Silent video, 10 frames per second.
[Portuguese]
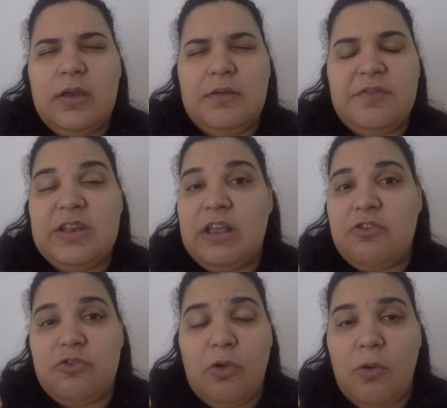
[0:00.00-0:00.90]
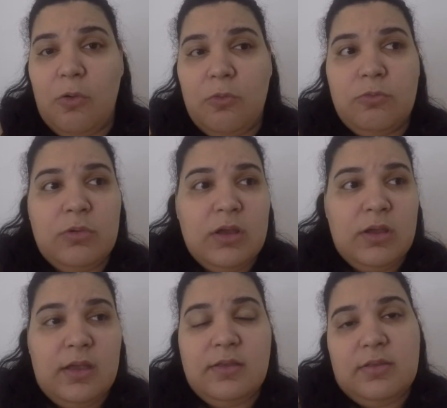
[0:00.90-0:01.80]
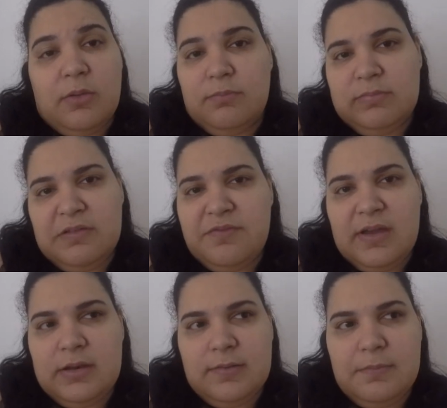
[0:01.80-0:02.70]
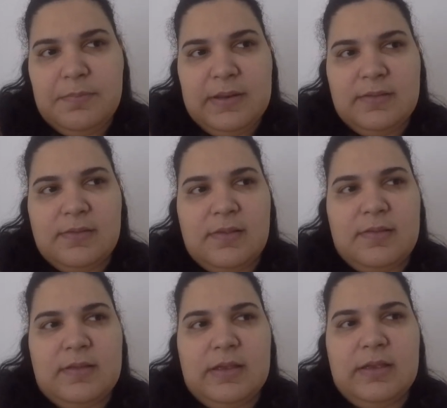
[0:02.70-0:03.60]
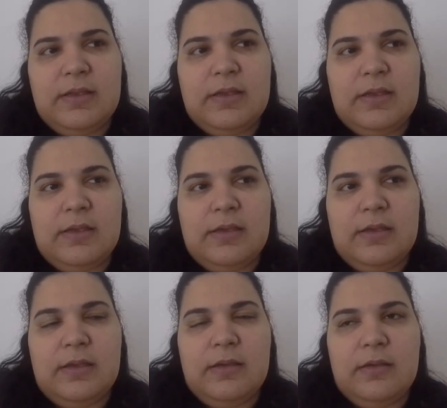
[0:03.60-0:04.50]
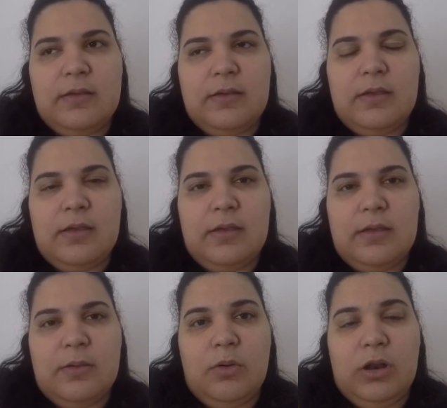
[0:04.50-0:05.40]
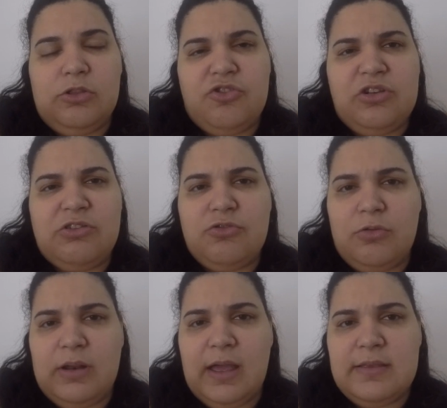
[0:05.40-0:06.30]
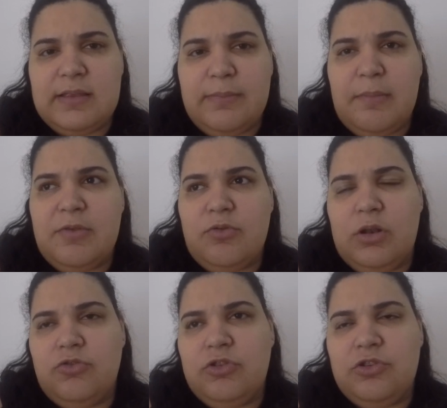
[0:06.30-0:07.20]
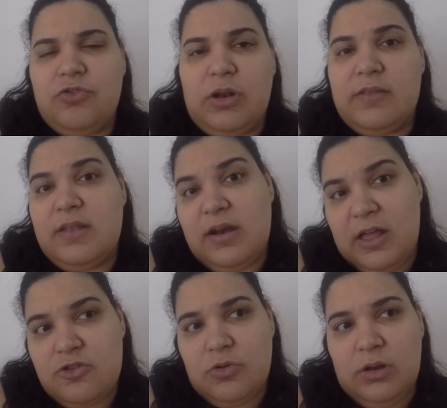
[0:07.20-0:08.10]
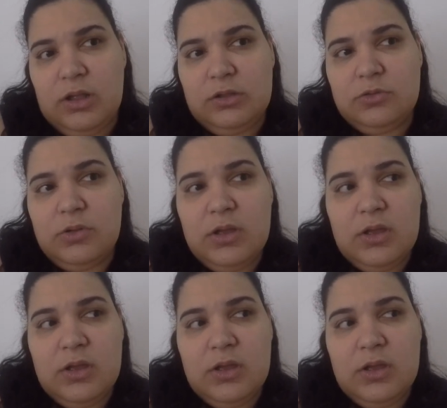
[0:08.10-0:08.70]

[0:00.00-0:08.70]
Virazon. Então, tem várias empresas assim que, que Orlando Tickets Online também, mas Orlando Tickets Online é lá de Orlando.